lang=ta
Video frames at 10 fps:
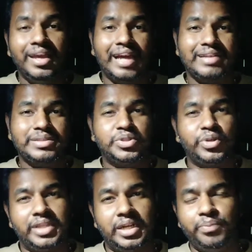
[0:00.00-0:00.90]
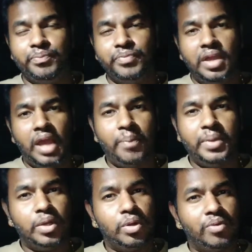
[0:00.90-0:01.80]
கருத்து சுதந்திரம்
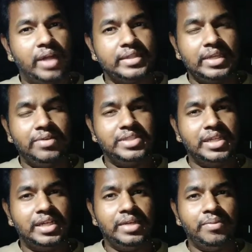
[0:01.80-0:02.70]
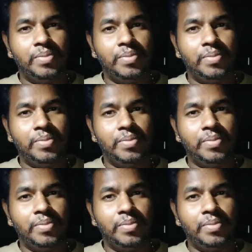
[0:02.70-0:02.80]
அப்படிங்கிற ஒரு வார்த்தையை வச்சுக்கிட்டு